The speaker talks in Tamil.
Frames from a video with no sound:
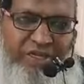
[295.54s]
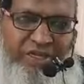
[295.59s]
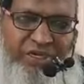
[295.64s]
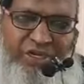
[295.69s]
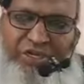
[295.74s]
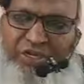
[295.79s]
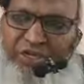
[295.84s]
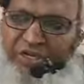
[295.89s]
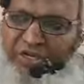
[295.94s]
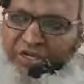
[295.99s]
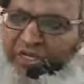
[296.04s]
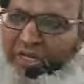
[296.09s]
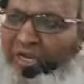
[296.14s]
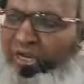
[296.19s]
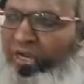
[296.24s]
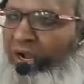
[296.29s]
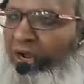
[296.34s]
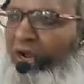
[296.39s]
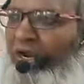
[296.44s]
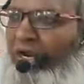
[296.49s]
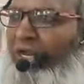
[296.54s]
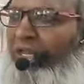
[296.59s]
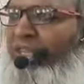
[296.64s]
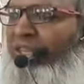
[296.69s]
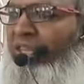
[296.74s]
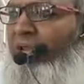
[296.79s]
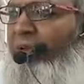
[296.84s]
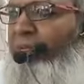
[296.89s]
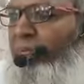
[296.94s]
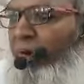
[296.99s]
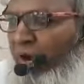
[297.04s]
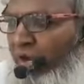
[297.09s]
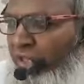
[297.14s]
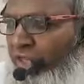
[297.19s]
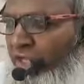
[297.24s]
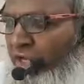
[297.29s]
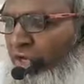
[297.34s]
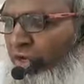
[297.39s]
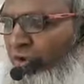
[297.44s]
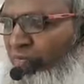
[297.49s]
நீண்ட காலத்தை
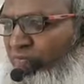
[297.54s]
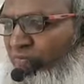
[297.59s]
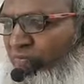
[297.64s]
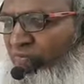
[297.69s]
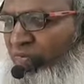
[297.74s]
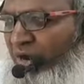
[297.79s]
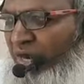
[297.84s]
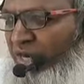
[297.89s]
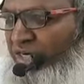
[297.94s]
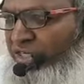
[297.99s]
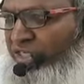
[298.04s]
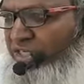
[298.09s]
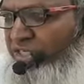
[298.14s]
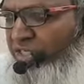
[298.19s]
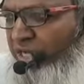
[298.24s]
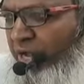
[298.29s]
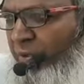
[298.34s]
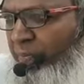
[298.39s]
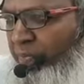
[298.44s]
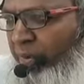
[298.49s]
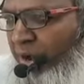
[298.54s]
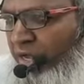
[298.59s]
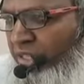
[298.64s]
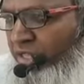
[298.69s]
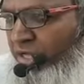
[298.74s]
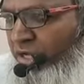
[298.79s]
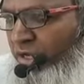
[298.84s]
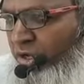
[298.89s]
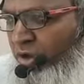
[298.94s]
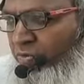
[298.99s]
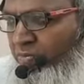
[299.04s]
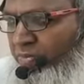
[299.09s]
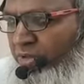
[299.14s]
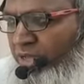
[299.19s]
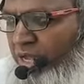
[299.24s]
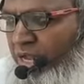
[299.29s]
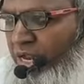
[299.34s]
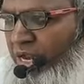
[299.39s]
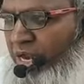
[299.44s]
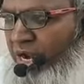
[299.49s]
பாதிக்கும் வளர்ச்சியை பாதிக்கும்
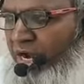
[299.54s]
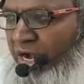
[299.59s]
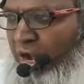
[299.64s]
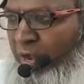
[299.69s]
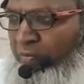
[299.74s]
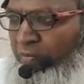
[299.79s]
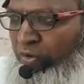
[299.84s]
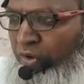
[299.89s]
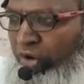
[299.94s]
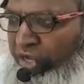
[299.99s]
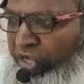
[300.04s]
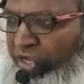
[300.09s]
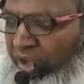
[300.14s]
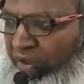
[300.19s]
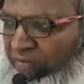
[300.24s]
நம்முடைய